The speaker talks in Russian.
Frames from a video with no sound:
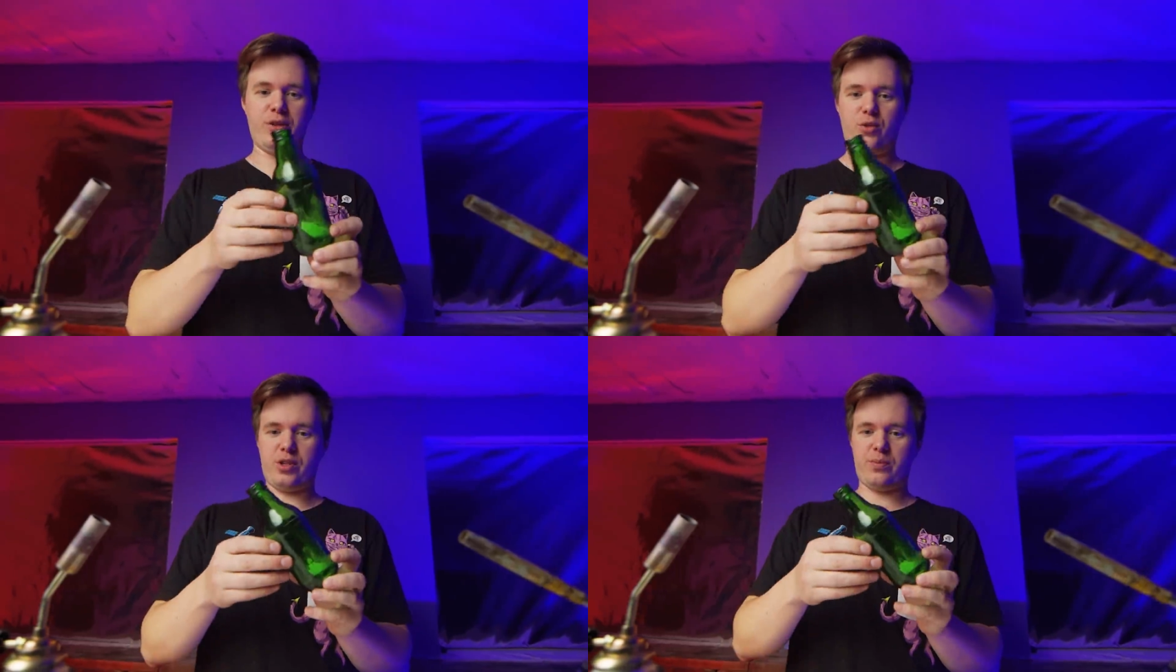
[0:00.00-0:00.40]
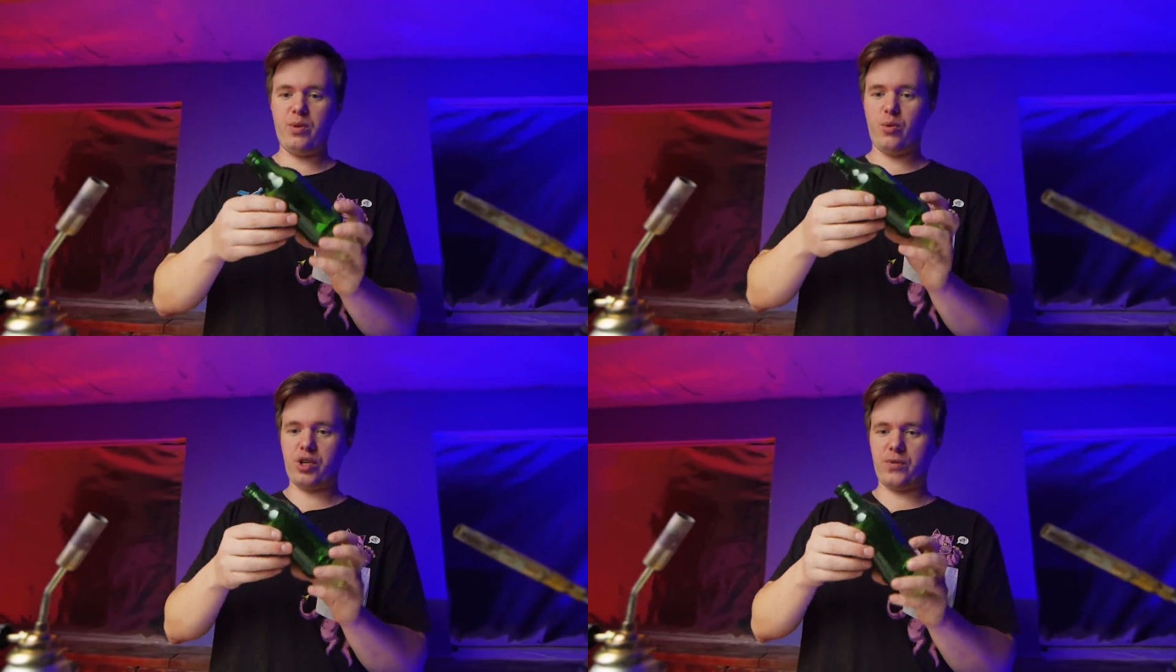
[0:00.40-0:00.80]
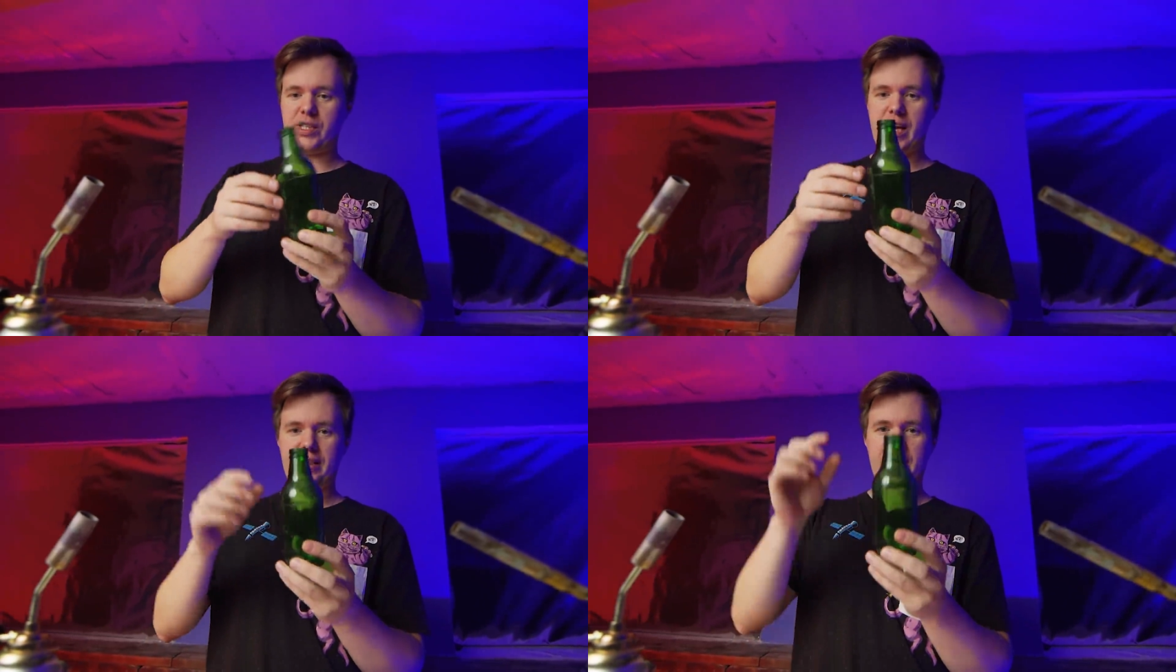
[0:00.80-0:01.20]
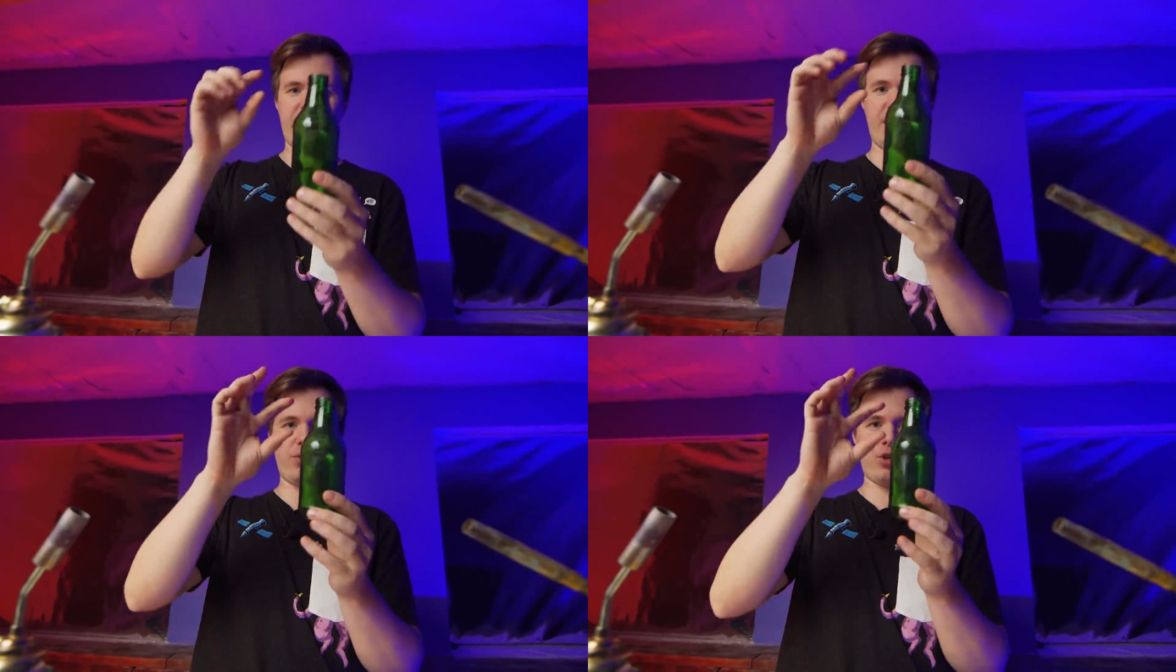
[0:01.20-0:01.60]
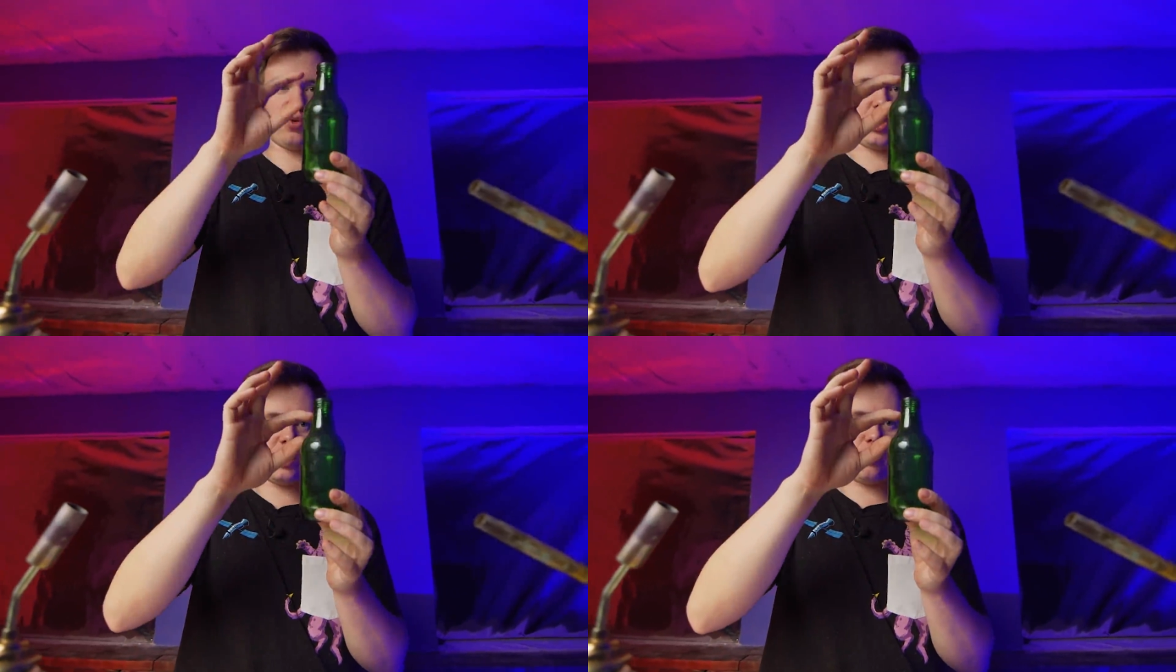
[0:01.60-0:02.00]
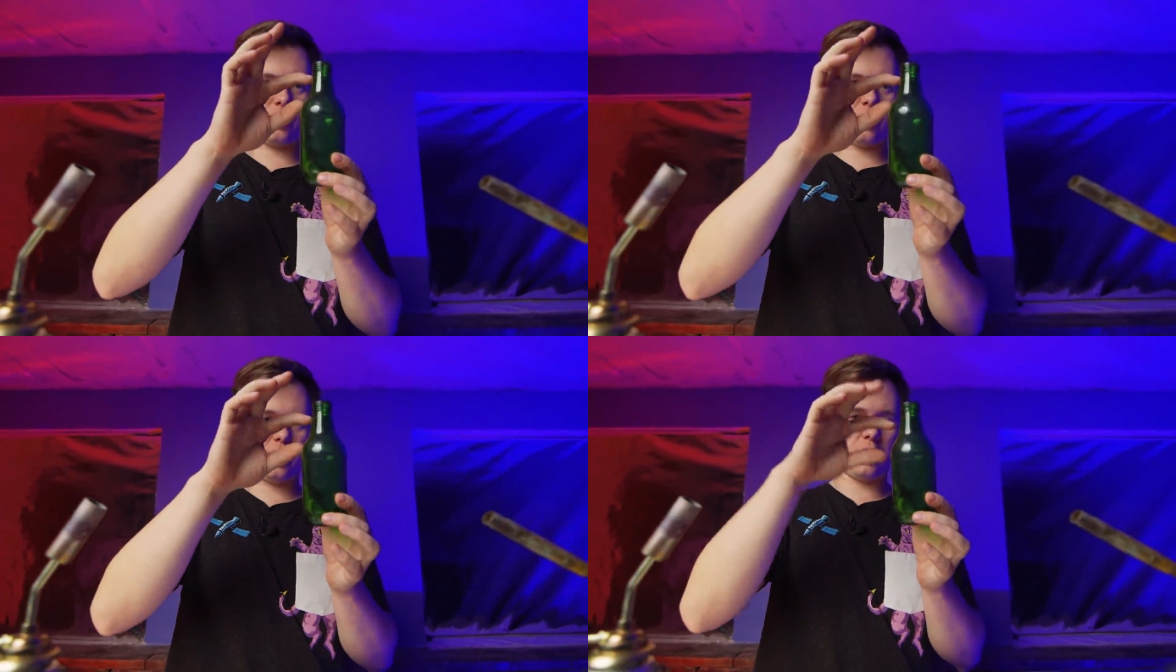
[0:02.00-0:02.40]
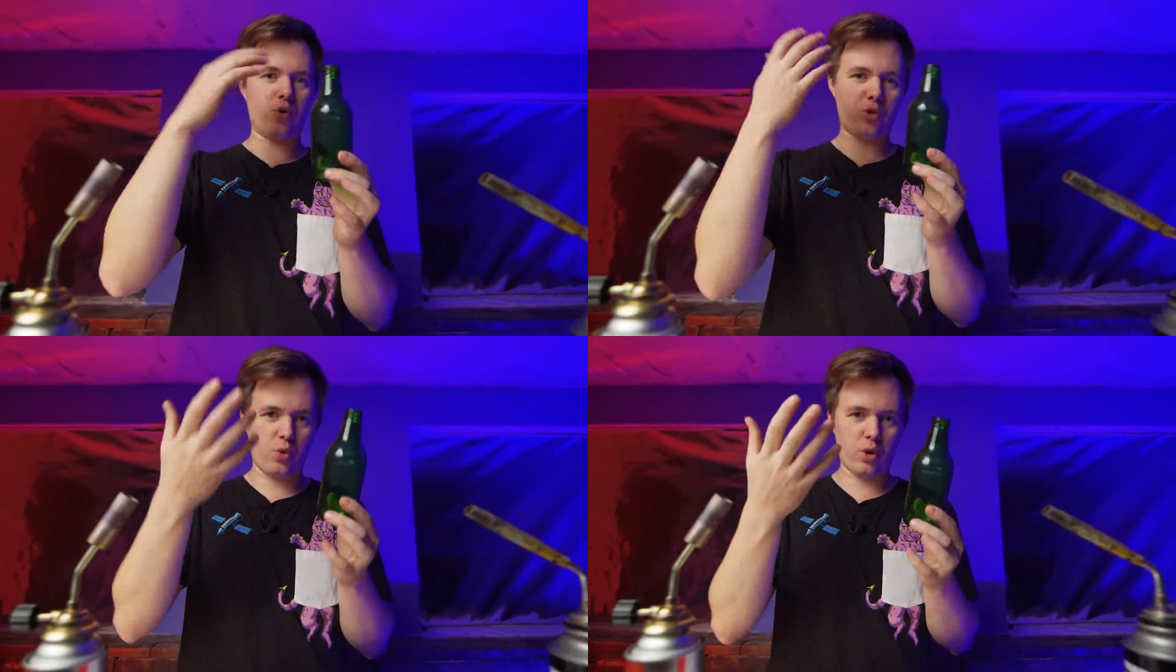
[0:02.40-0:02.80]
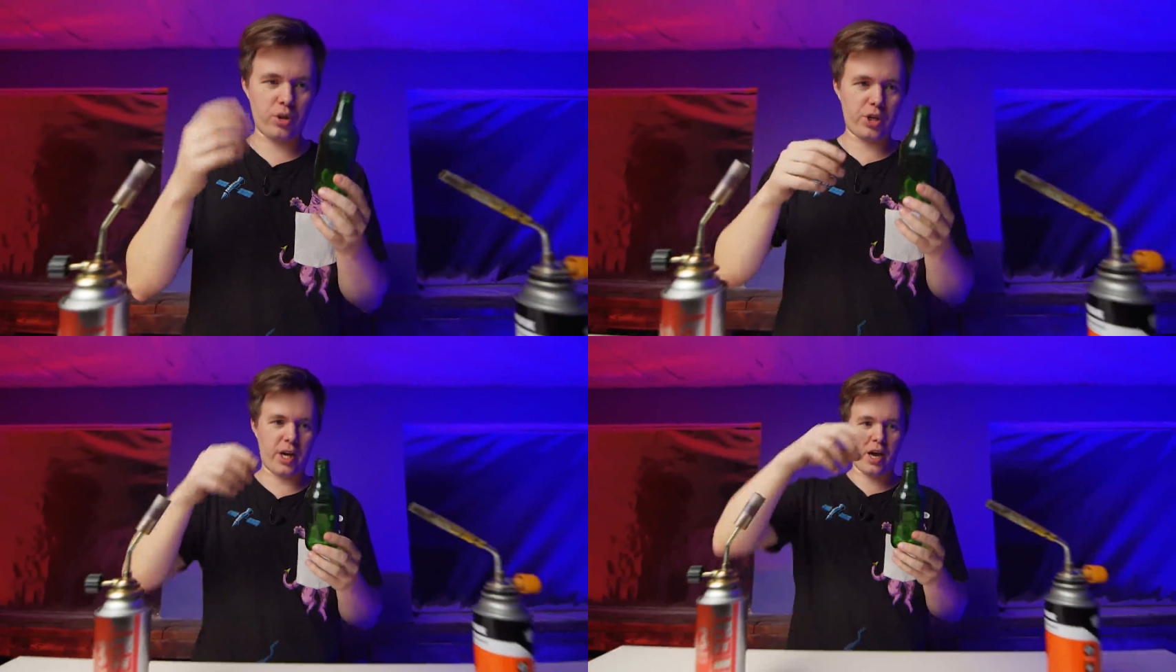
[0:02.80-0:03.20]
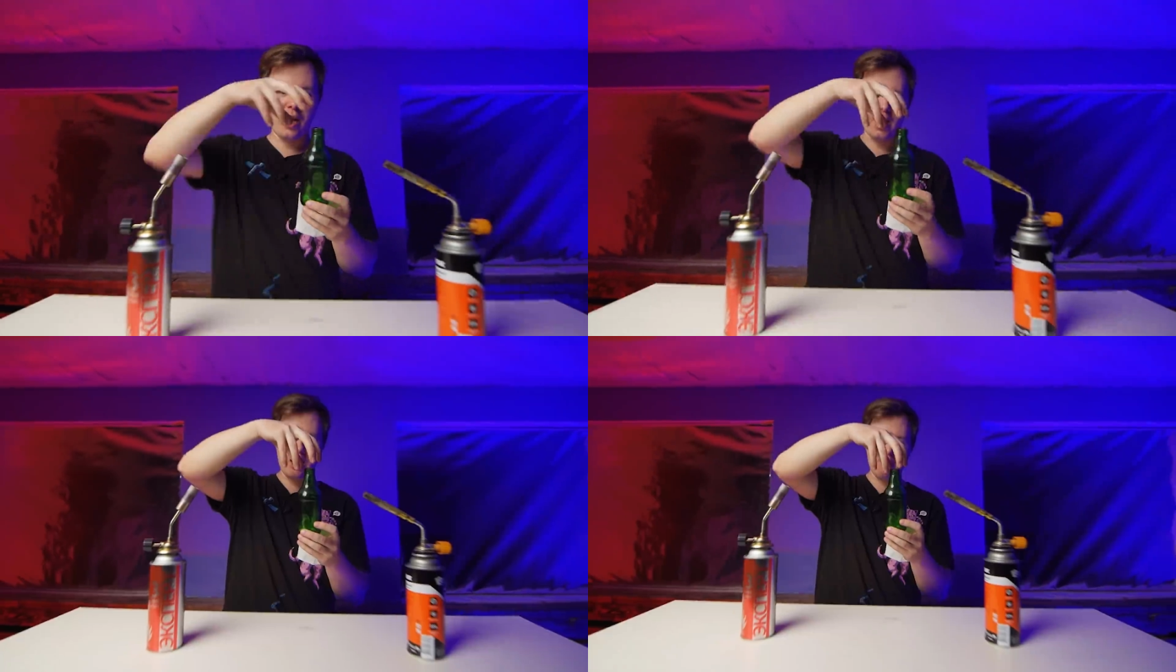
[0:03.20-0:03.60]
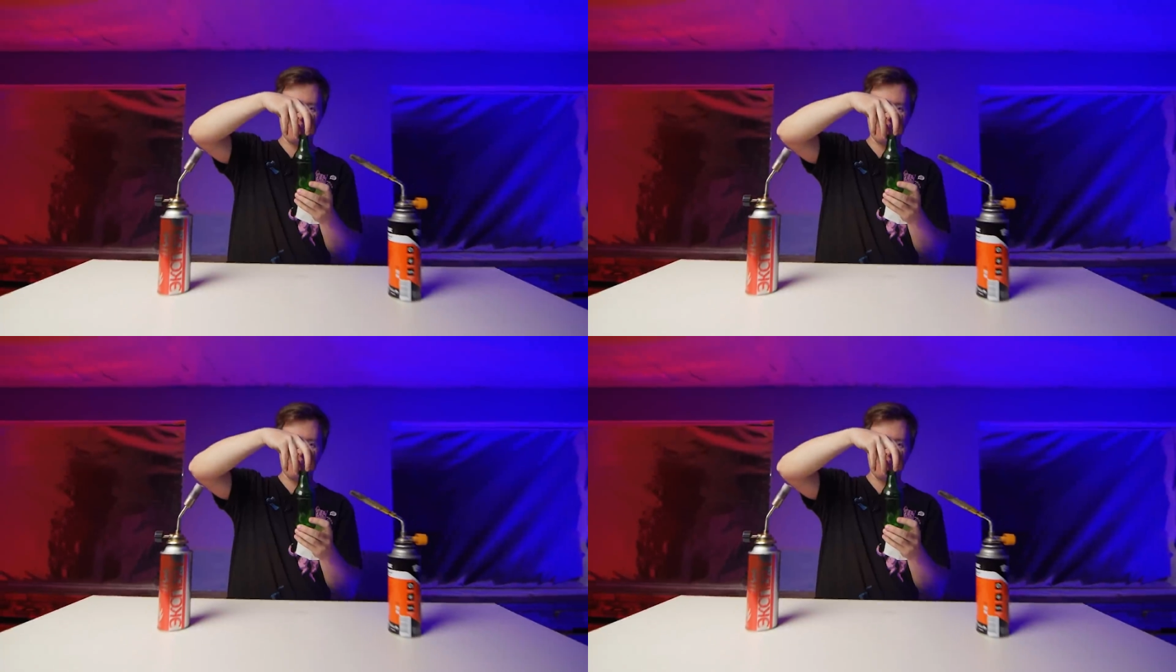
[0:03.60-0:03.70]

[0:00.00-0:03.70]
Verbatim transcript: То есть мы можем взять, нагреть вот эту часть бутылки, то есть горлышко, и